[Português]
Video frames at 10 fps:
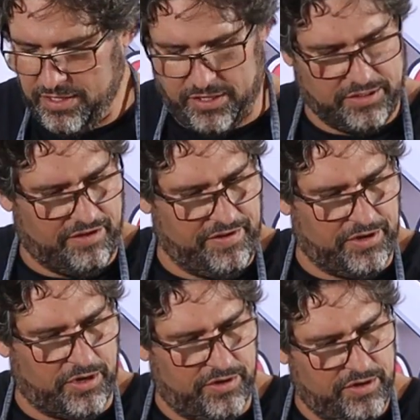Então tá
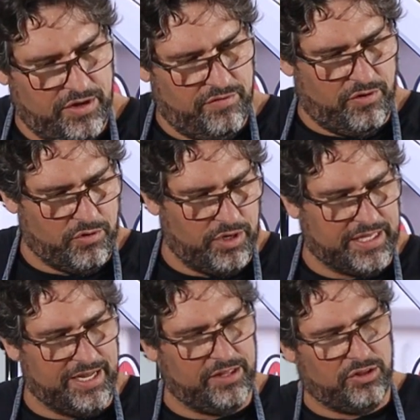vendo? Ó, vou
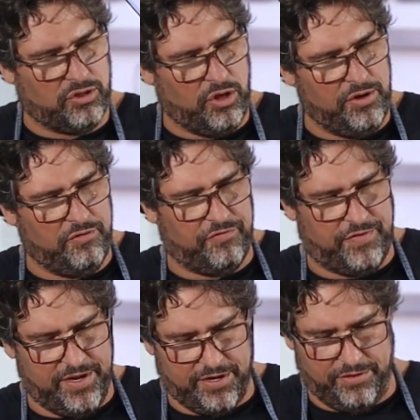cortar todo o
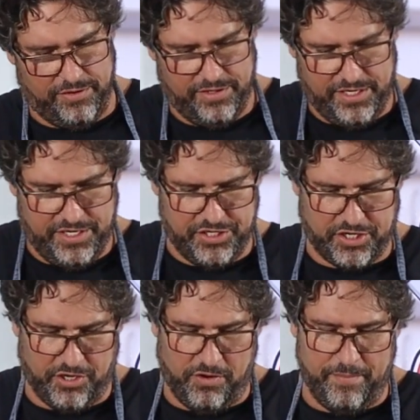fígado em
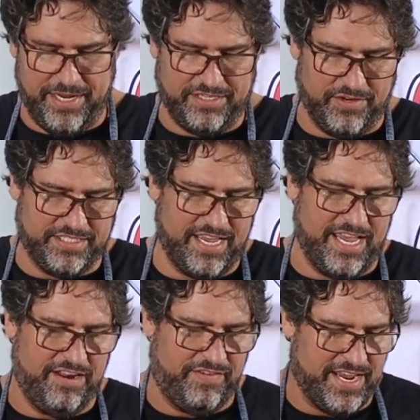isca. Normalmente você,
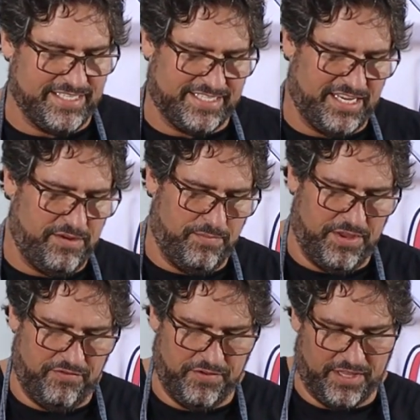ele vem assim, em
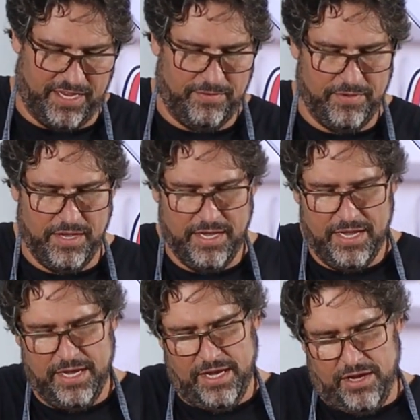bife, tá?
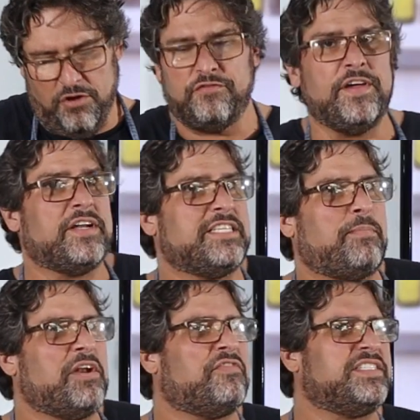E o fígado
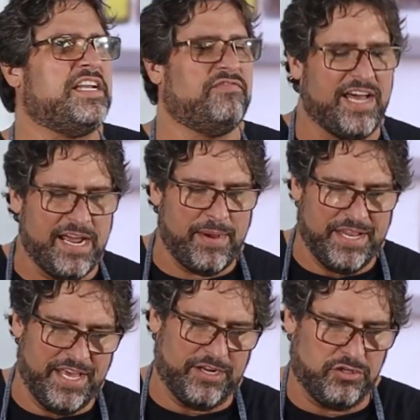você pode fazer de várias
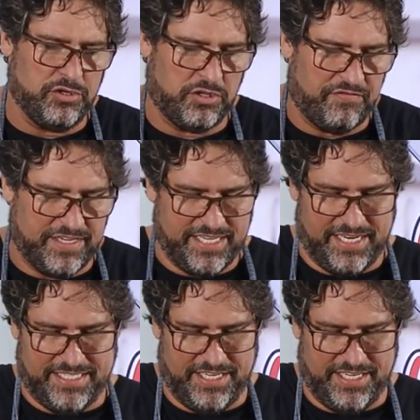maneiras. Hoje eu estou fazendo